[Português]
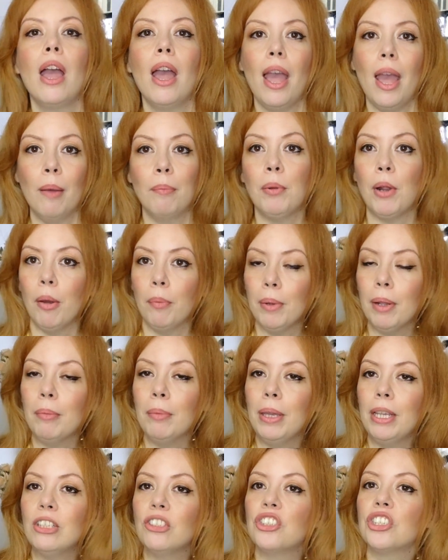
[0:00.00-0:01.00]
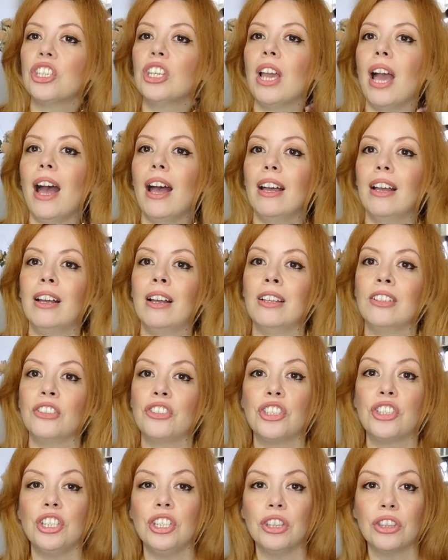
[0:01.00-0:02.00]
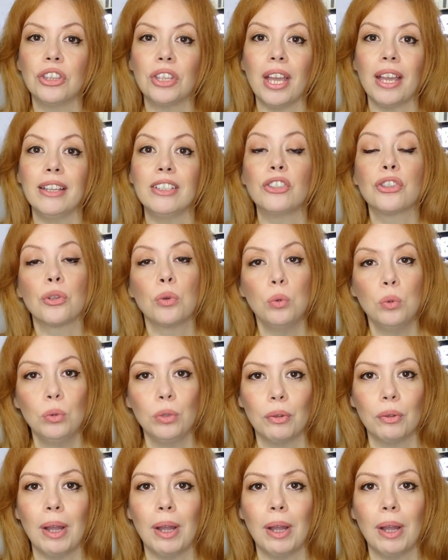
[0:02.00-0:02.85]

é propriamente a tinta escura,